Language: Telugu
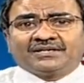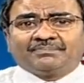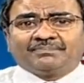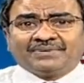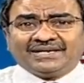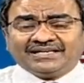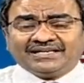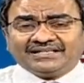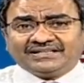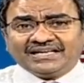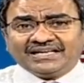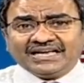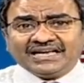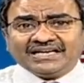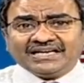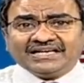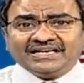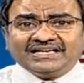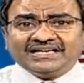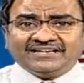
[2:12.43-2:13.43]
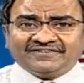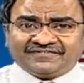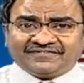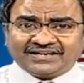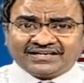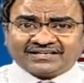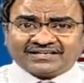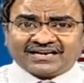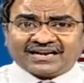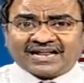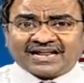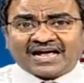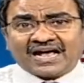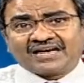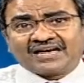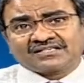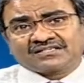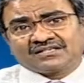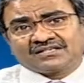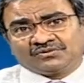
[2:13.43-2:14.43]
ఎప్పుడైతే ఈ డిఫెక్ట్
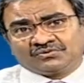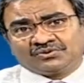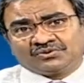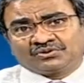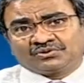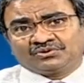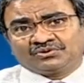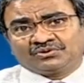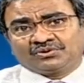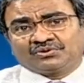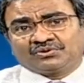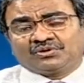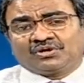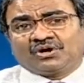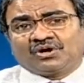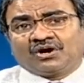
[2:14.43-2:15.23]
ల్యాక్స్గా ఉంటుందో